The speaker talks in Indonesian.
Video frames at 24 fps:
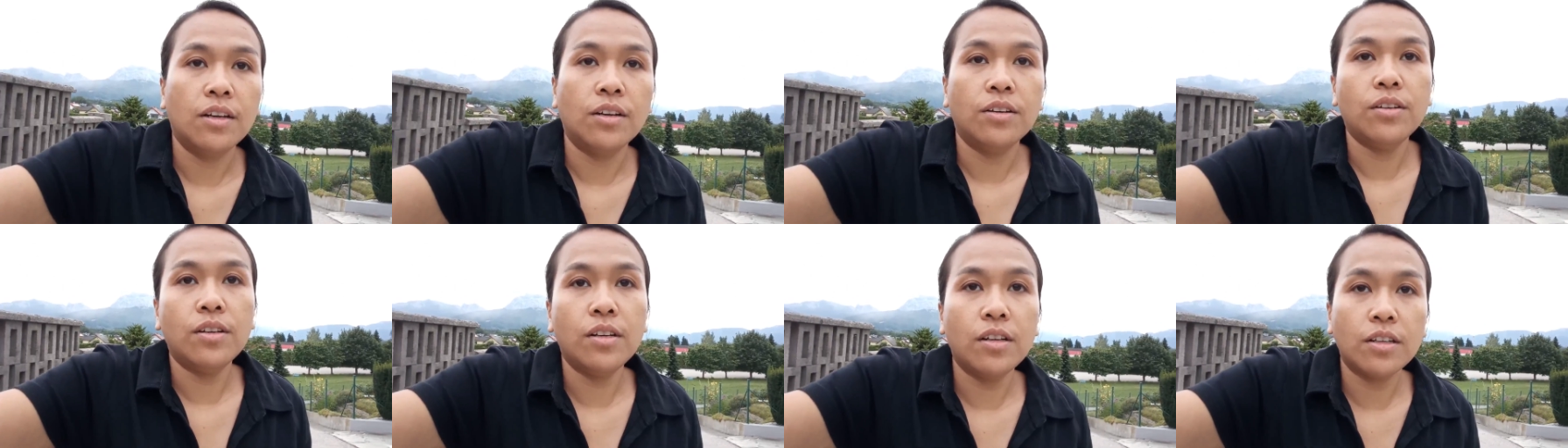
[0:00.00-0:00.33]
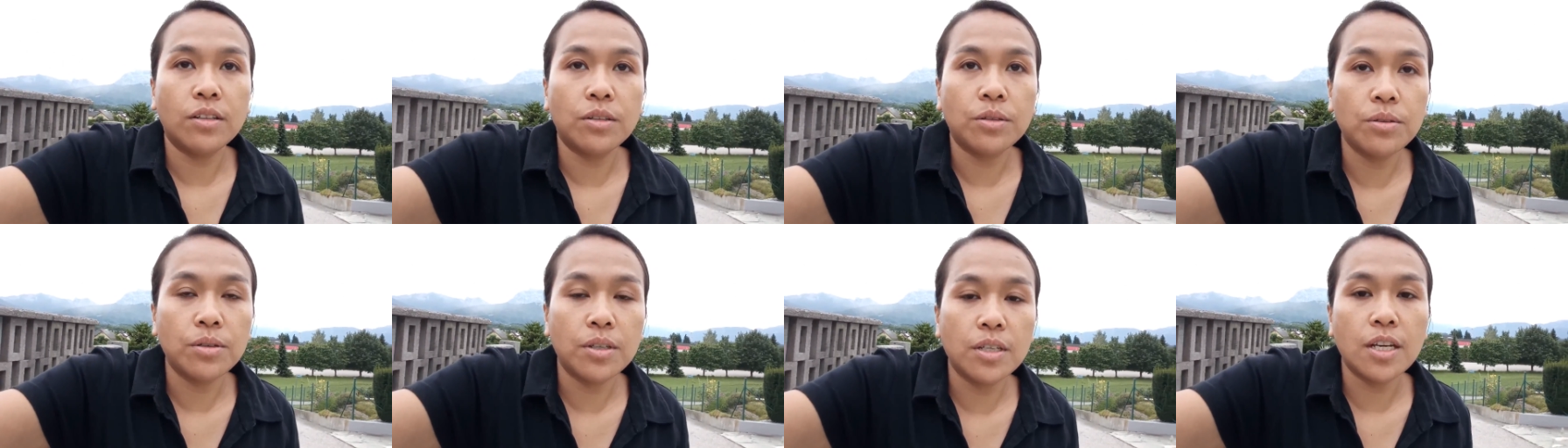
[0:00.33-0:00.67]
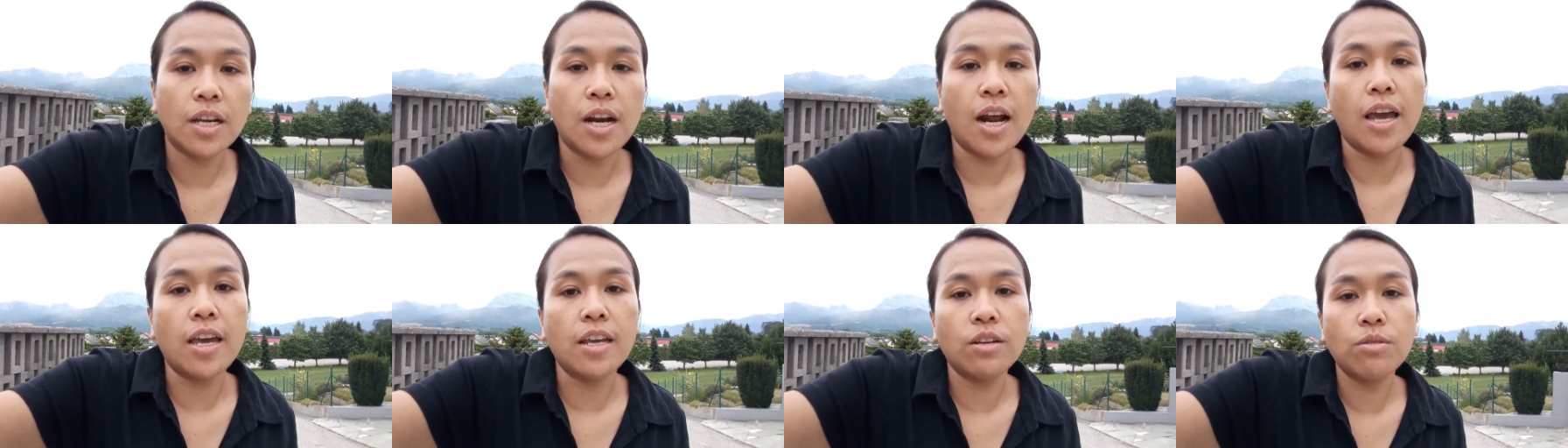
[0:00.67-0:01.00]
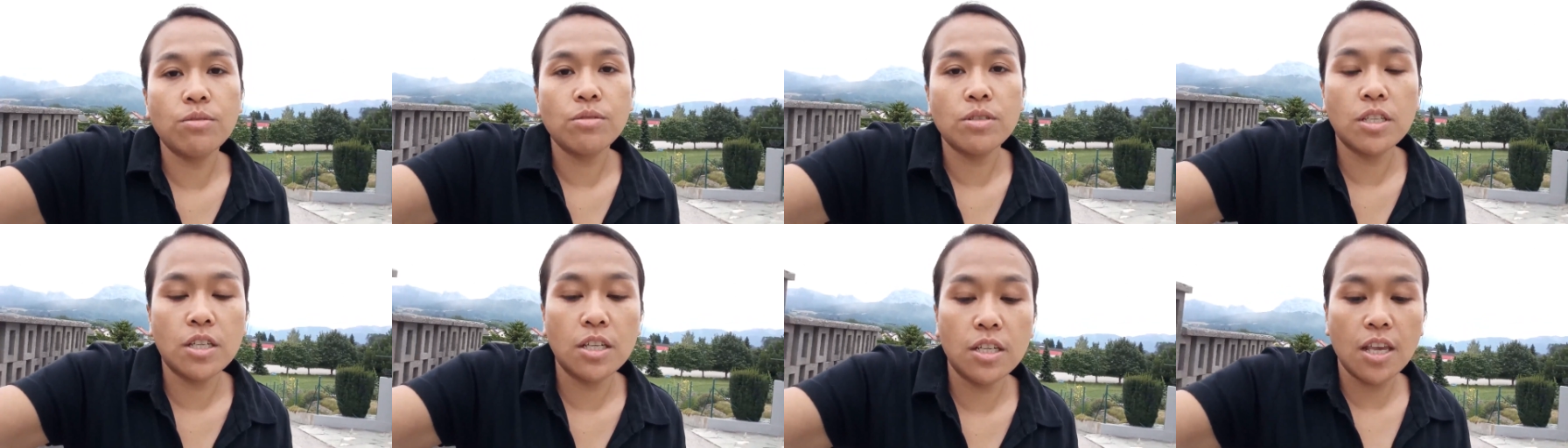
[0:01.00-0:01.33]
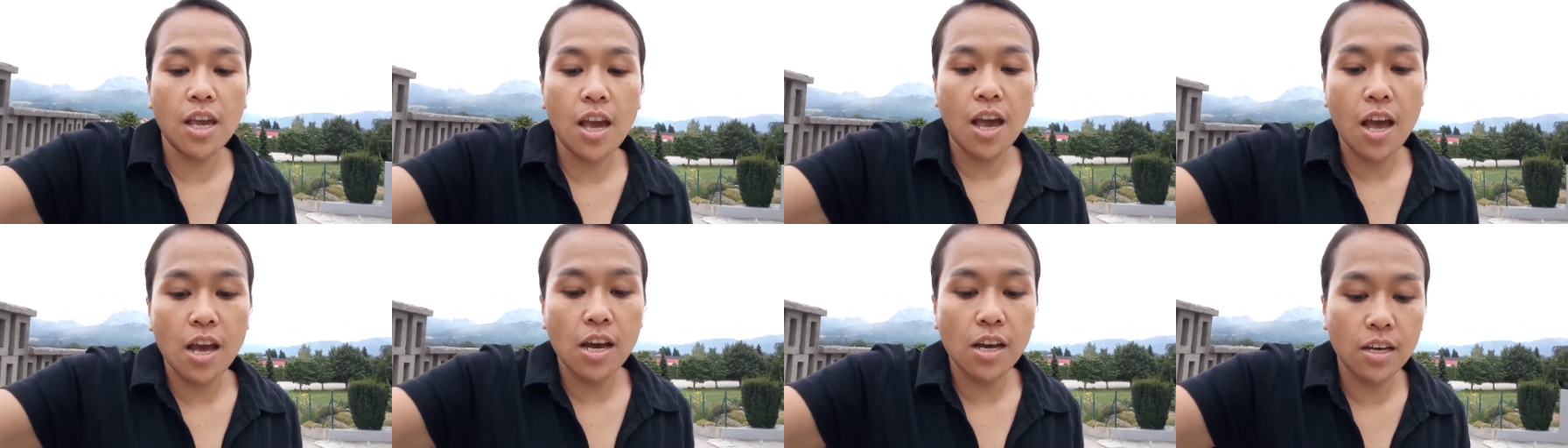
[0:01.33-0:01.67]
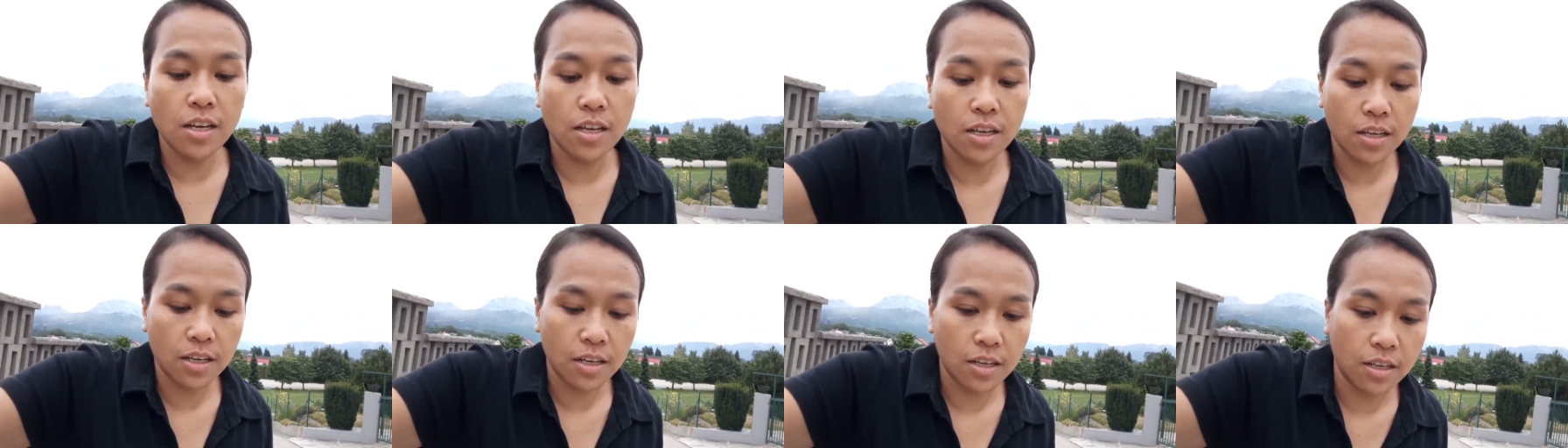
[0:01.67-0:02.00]
Oh, kukirain kucingnya
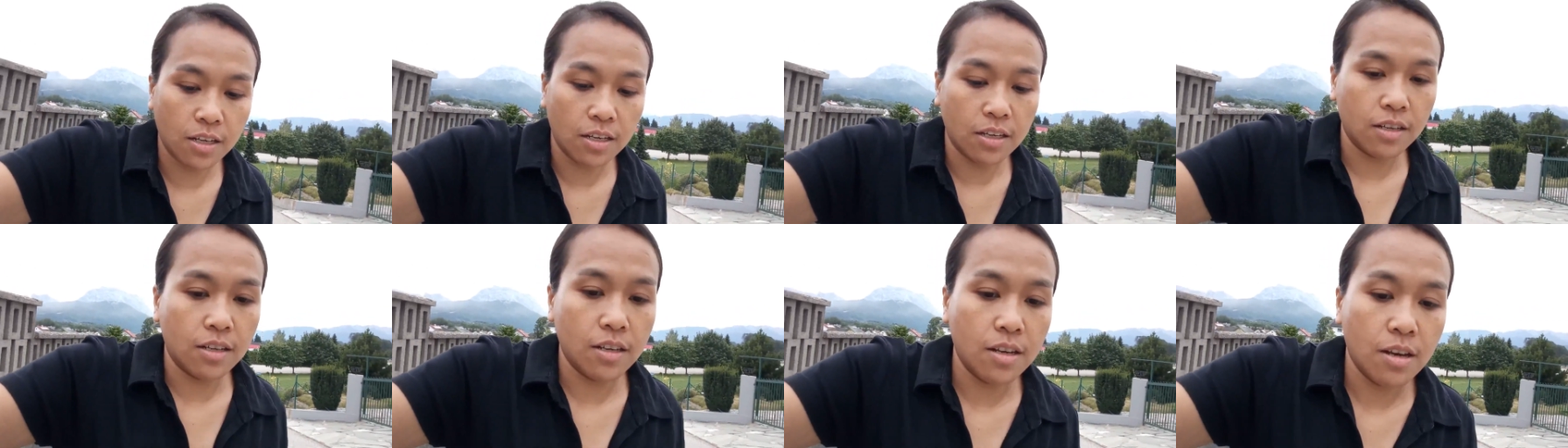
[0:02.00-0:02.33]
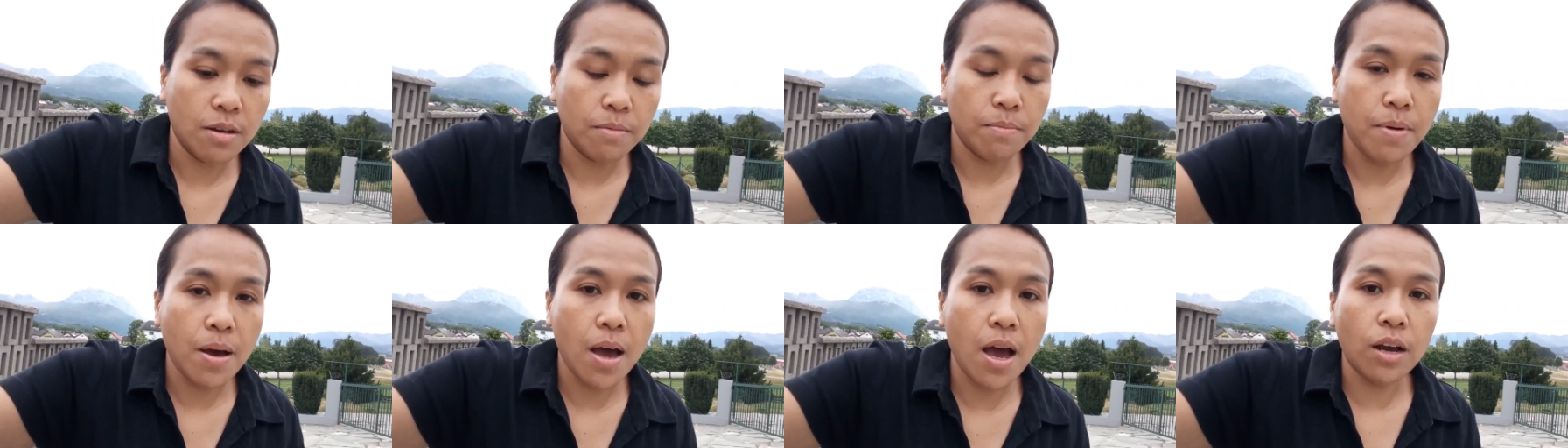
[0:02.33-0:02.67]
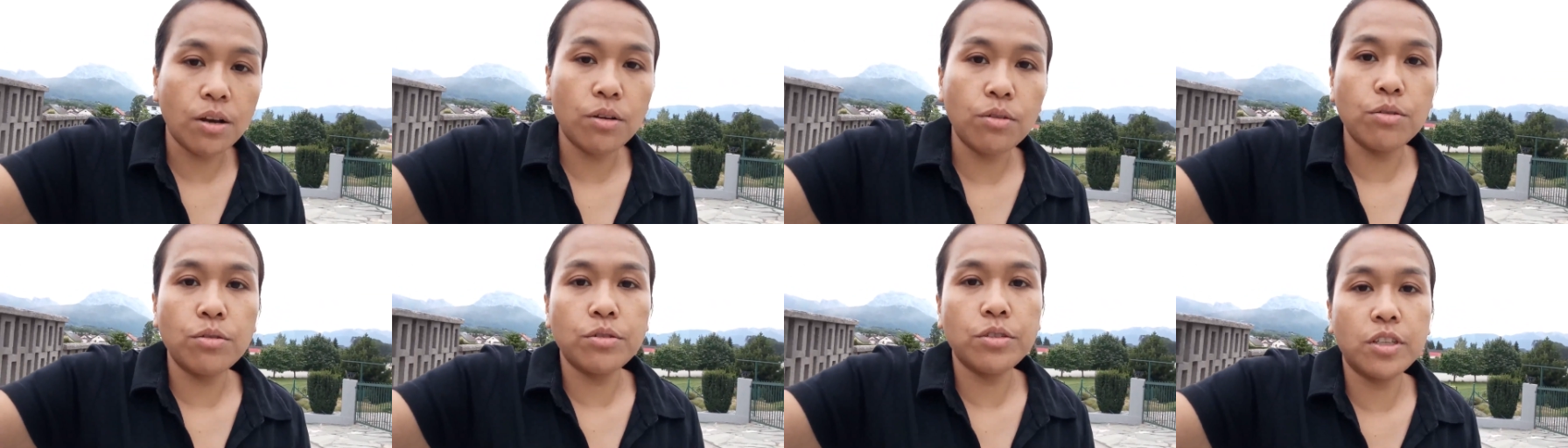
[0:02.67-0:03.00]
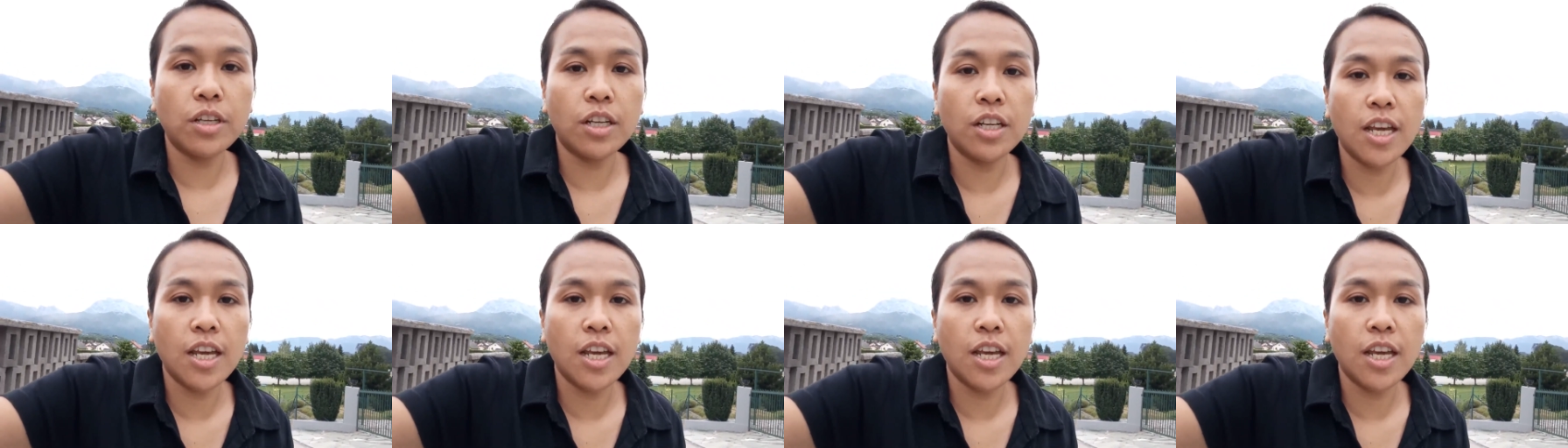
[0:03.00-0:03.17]
bagus.